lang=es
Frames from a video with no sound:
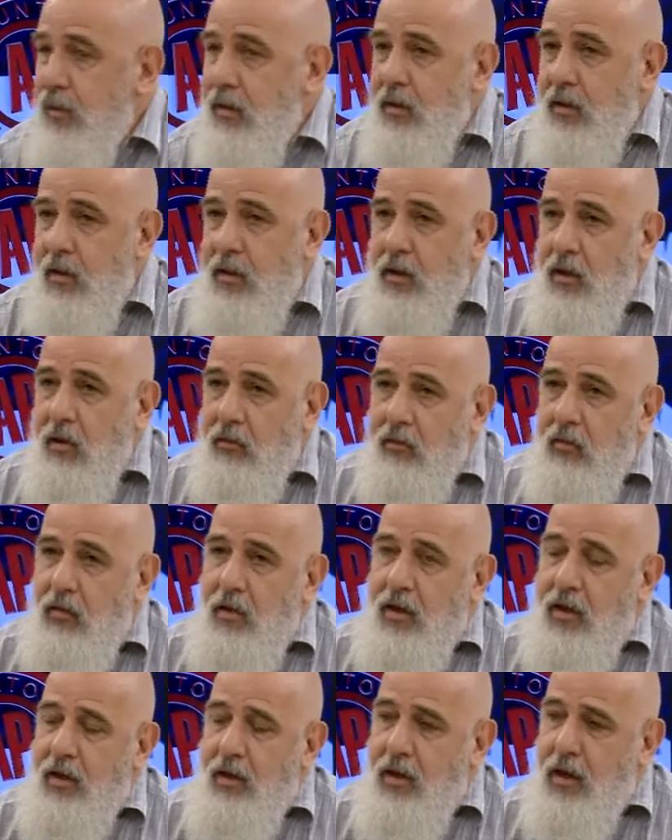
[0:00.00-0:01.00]
y eso
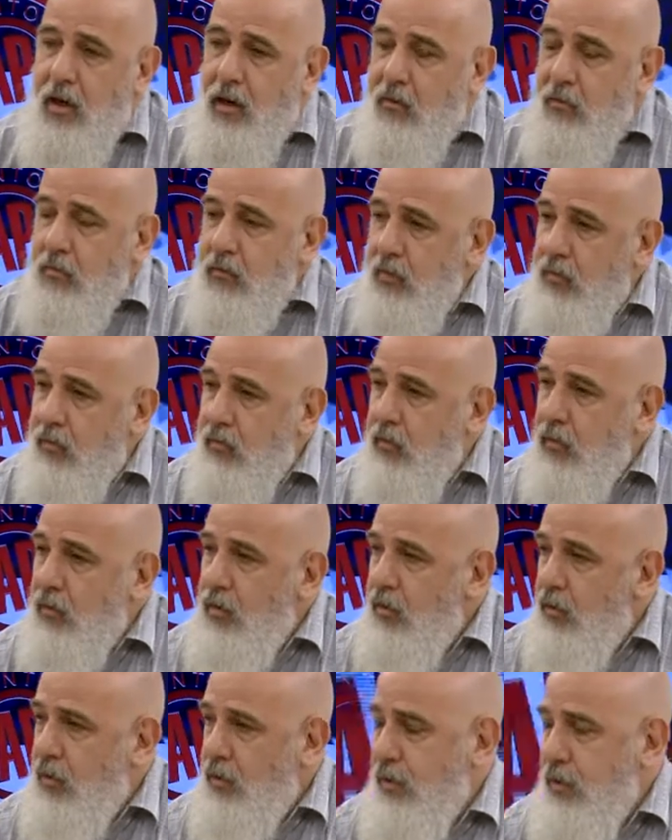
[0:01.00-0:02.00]
crearía las
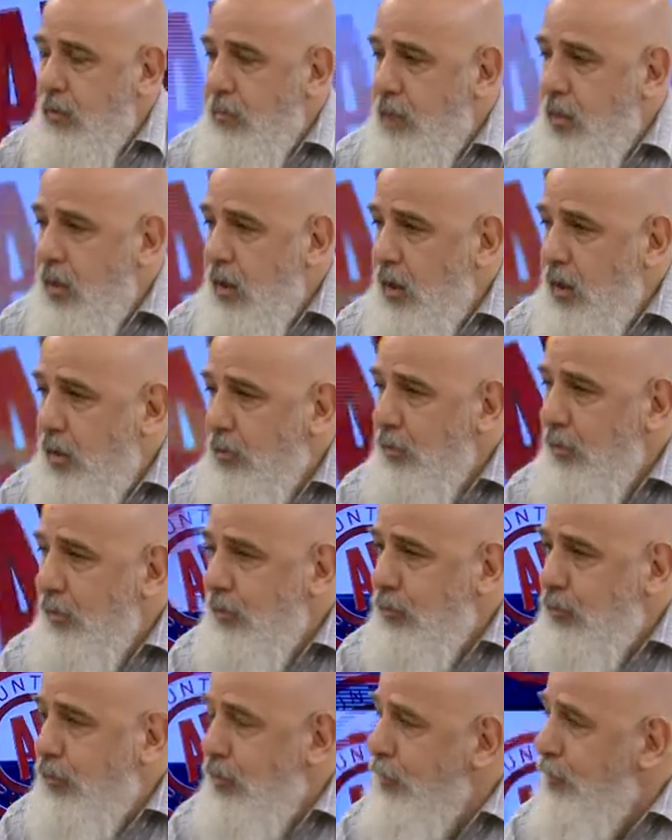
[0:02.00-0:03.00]
condiciones para un
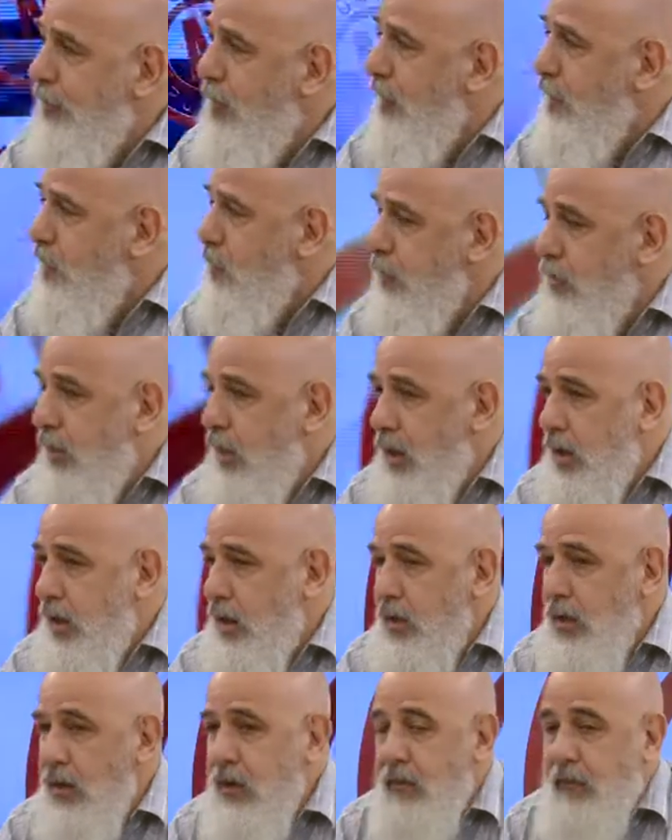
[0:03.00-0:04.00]
retorno
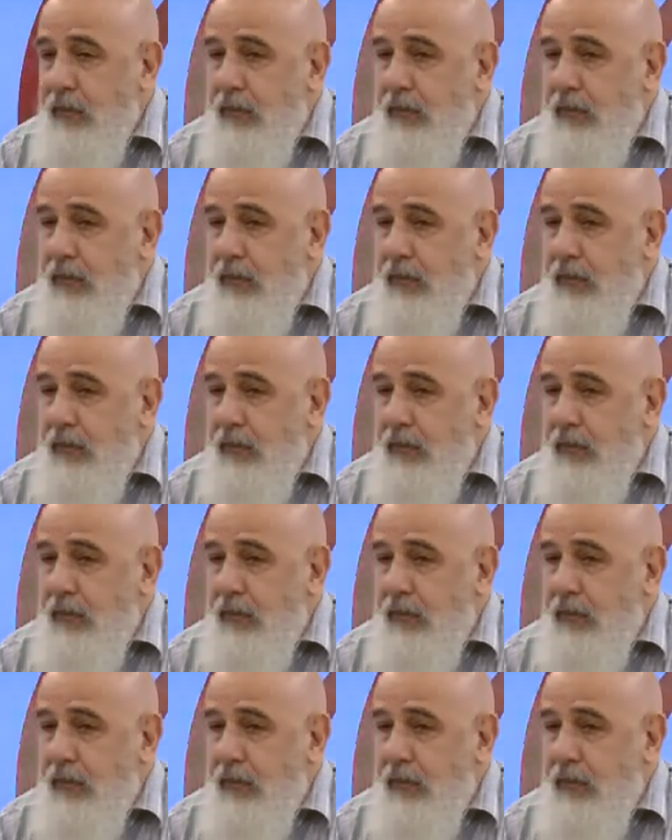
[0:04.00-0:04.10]
electoral